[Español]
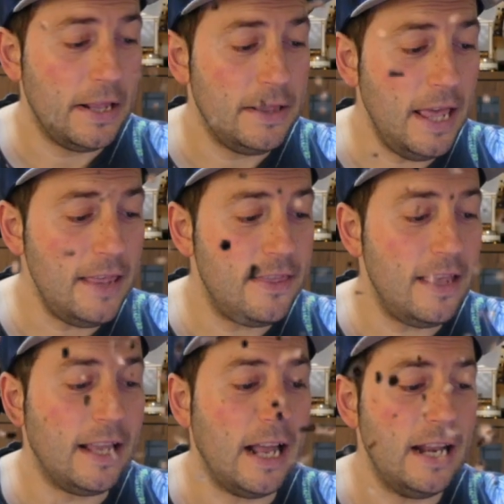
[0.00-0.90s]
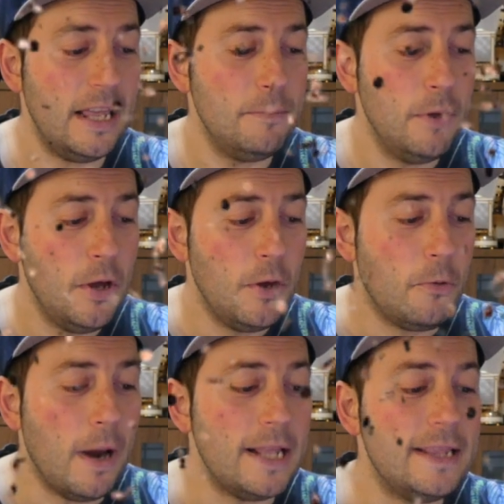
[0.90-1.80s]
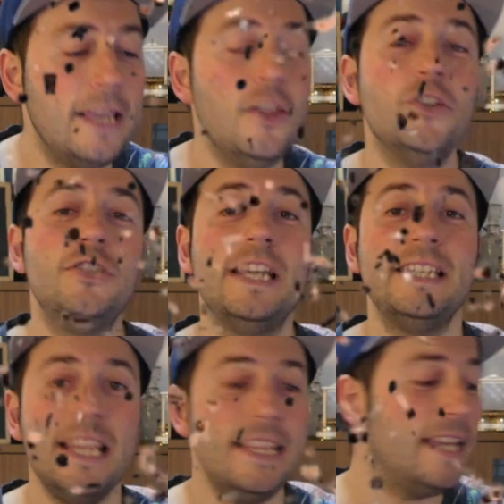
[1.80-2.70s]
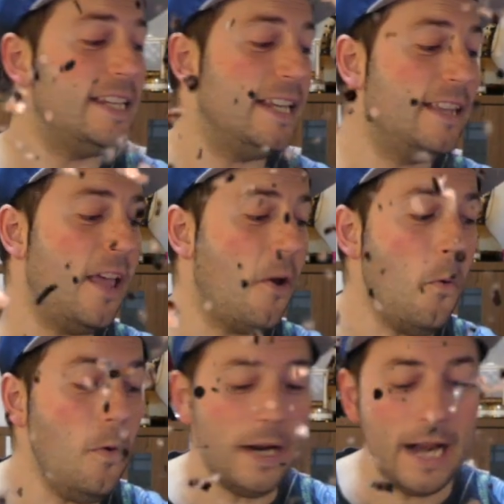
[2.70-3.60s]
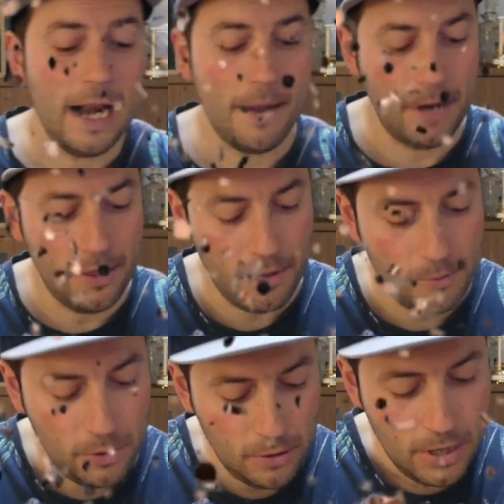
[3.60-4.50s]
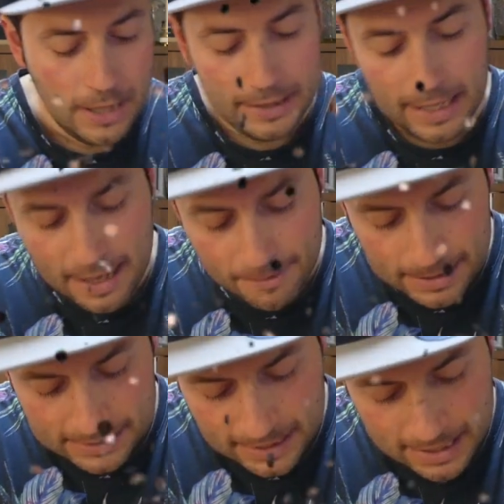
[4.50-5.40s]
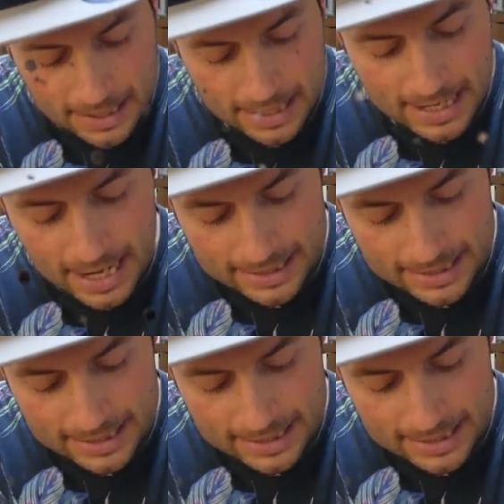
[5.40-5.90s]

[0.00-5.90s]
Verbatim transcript: DC Caleb 4267. Un gran abrazo, amigo. Te llevas la